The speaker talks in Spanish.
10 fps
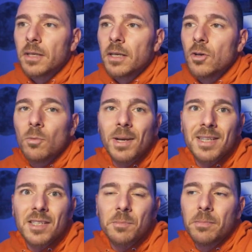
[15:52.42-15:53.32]
que no me,
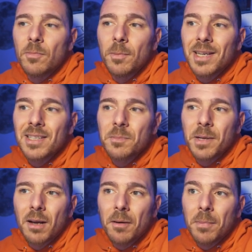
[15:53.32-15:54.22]
las, no me las
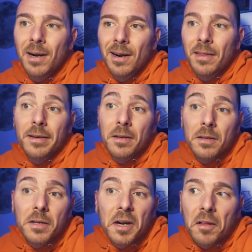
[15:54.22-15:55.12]
esperaba para nada
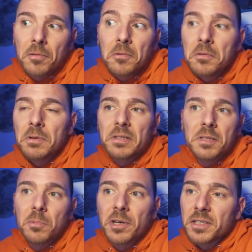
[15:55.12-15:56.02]
y en el azul,
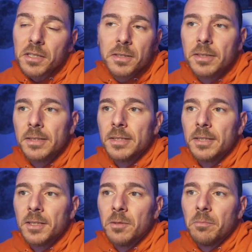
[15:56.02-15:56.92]
así porque sí.
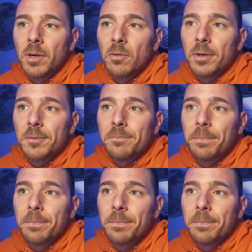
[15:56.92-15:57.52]
Pero bueno,